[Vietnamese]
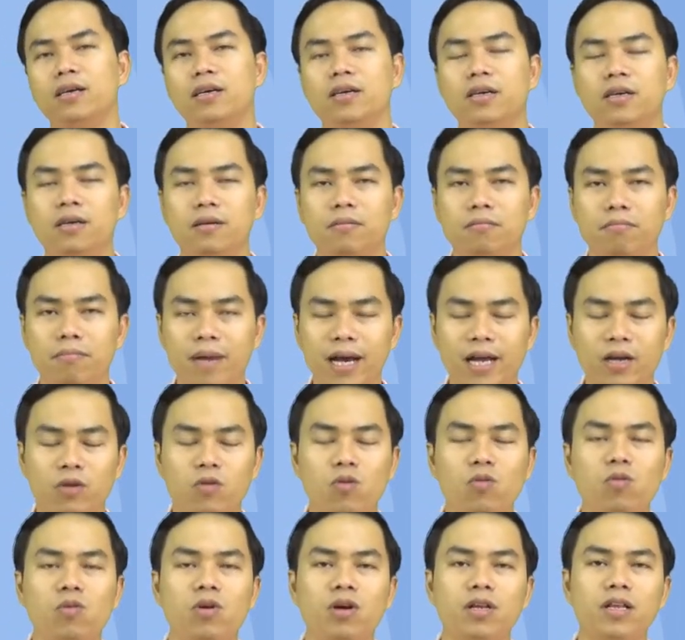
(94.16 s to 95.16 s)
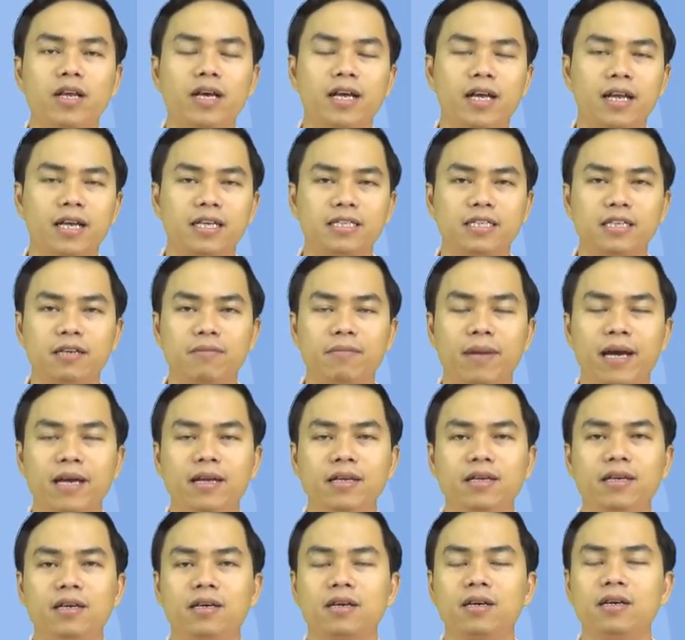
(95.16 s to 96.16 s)
bạn cũng có thể là sẽ bán
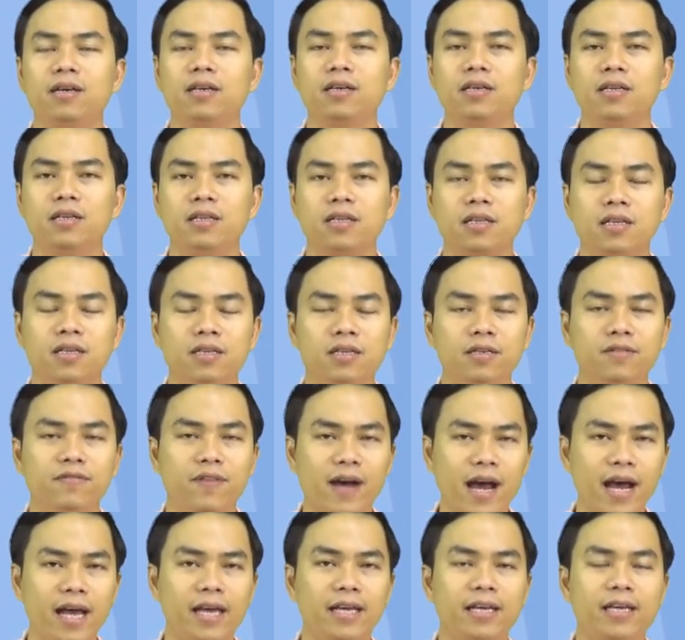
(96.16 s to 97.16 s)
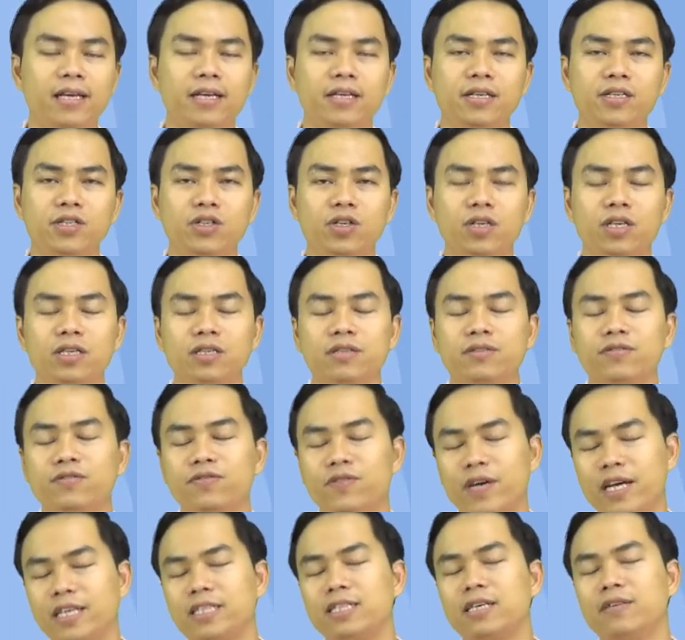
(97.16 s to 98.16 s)
được từ vài cho
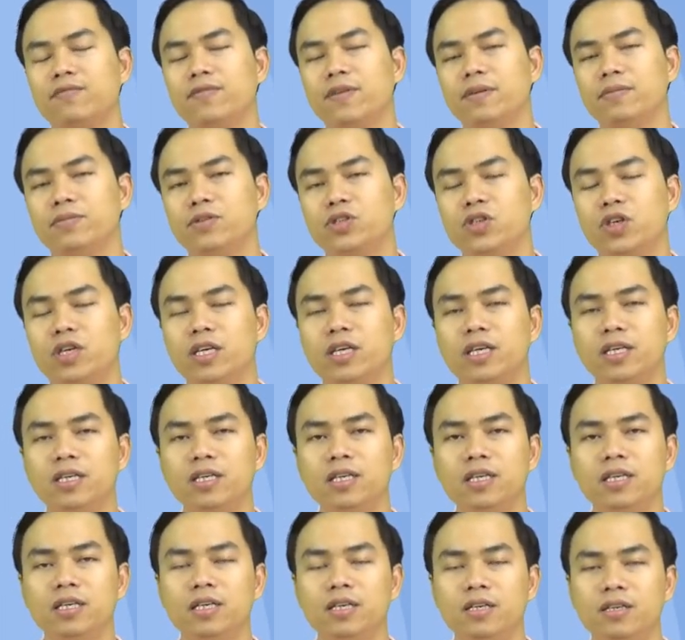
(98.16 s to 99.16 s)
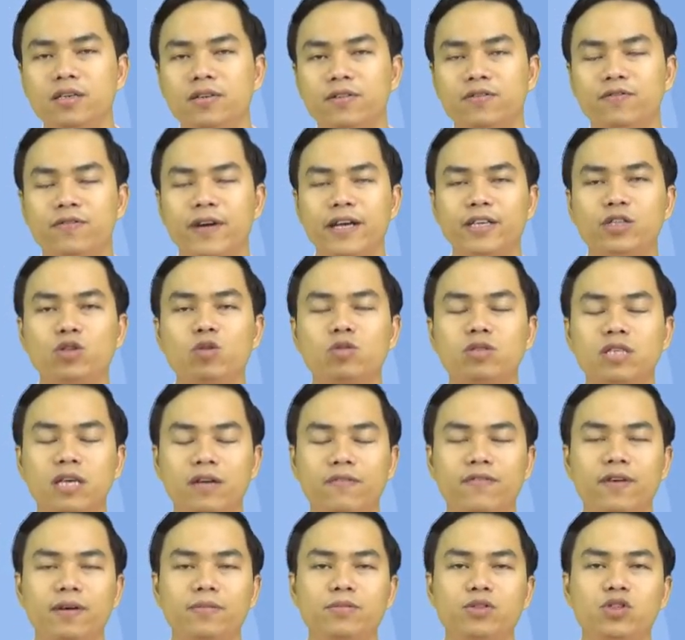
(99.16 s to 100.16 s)
vài sản phẩm cho đến vài chục sản
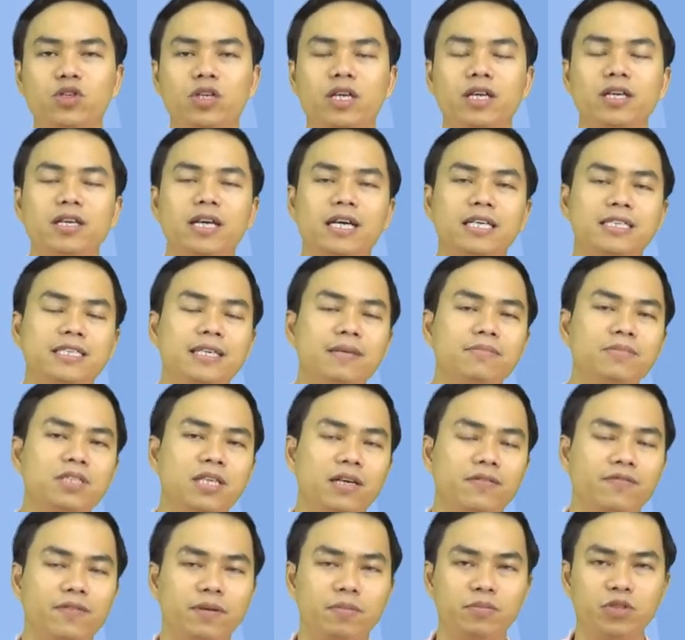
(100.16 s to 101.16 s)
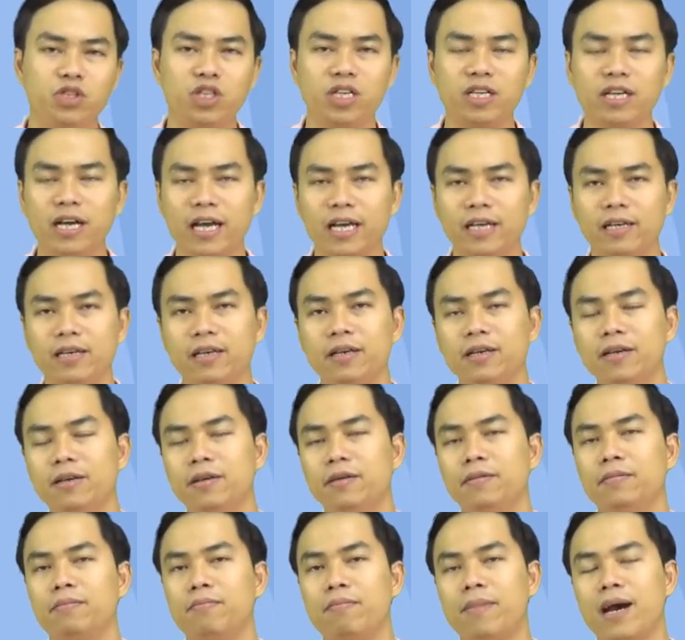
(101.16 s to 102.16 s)
phẩm cho đến cả trăm sản phẩm trên ngày
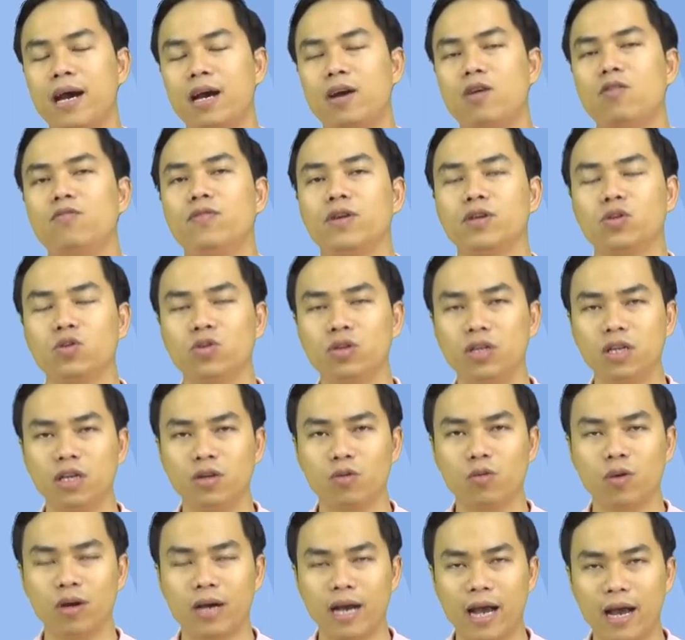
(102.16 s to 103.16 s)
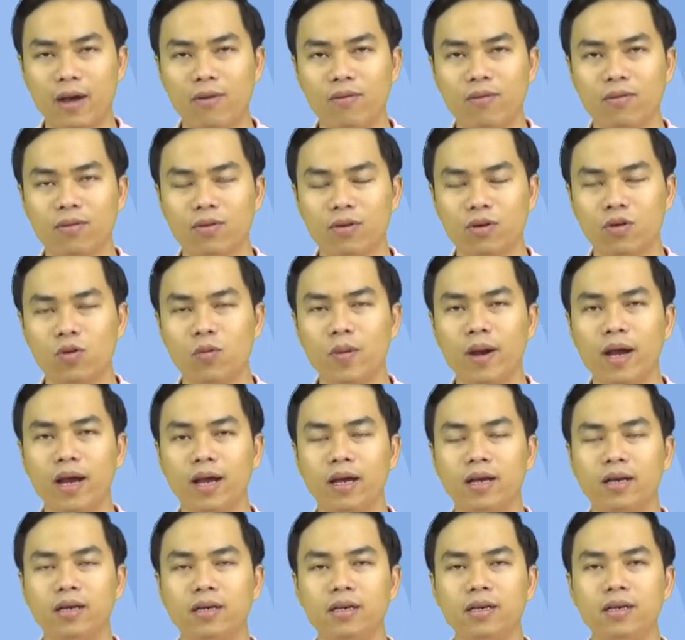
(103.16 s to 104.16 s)
mà không phải tốn tiền quảng cáo đúng không ạ
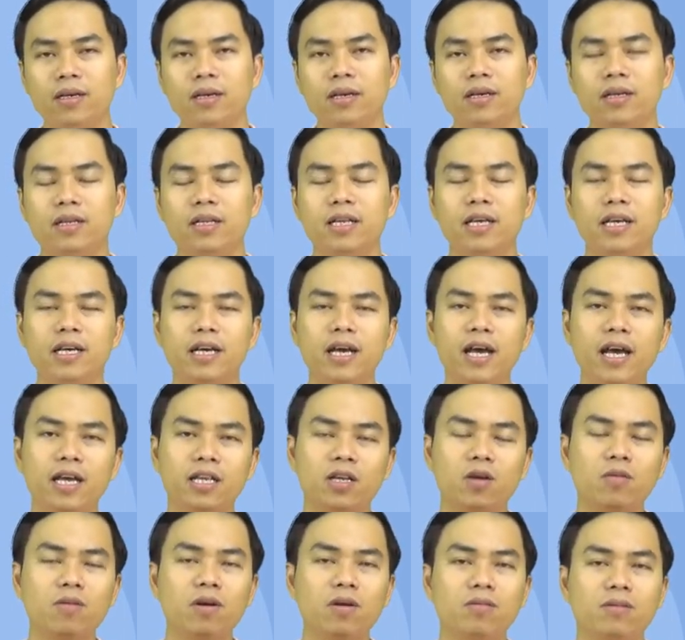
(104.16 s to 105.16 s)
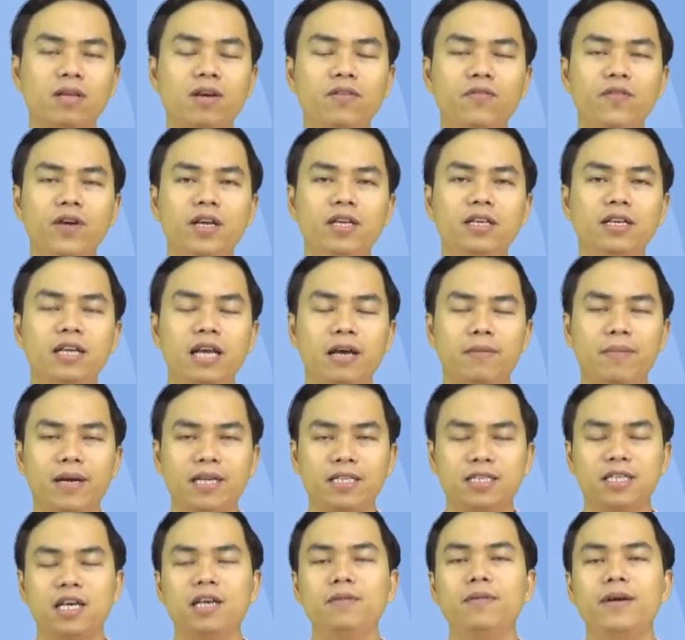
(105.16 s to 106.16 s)
thì cái hệ thống cộng tác viên như này bạn
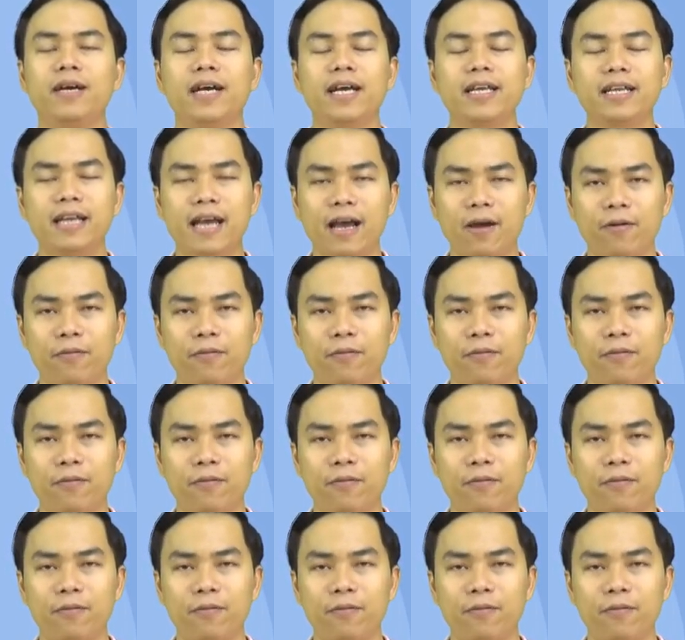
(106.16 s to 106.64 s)
xây bằng cách nào